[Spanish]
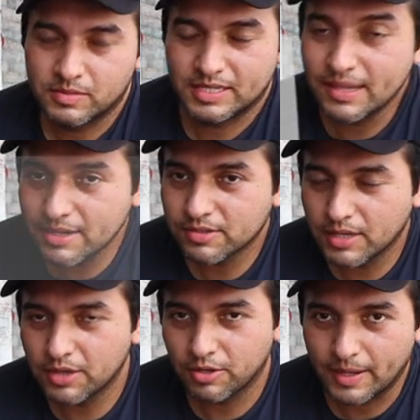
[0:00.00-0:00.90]
Sí va
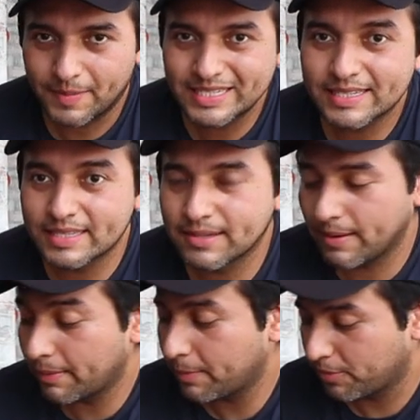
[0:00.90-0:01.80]
sudando, lo que pasa es que se
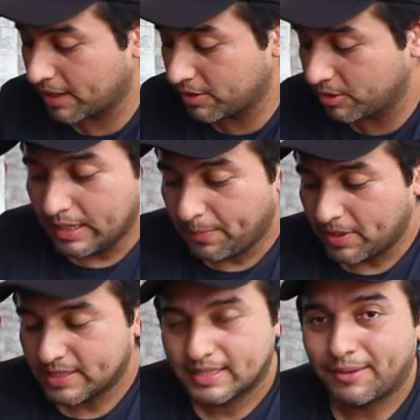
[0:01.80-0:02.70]
va evaporando y
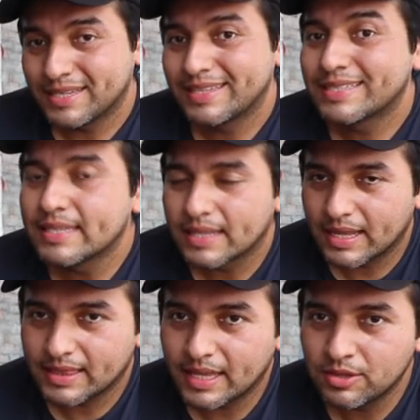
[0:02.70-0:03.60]
pues te vas
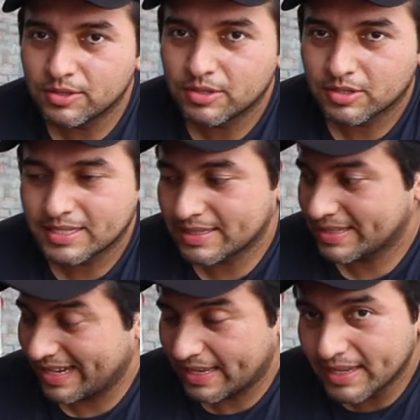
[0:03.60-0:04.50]
deshidratando, entonces
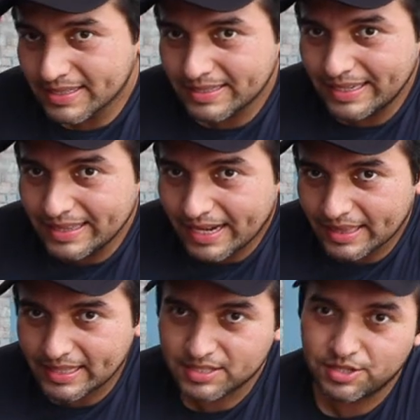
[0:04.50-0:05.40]
requieres
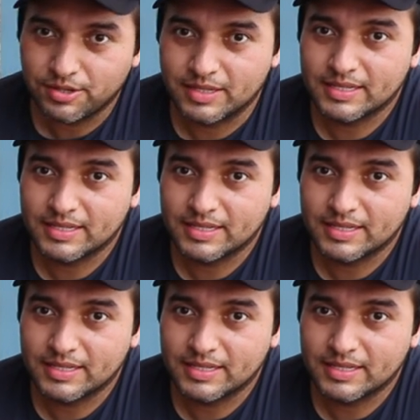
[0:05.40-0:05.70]
hidratación.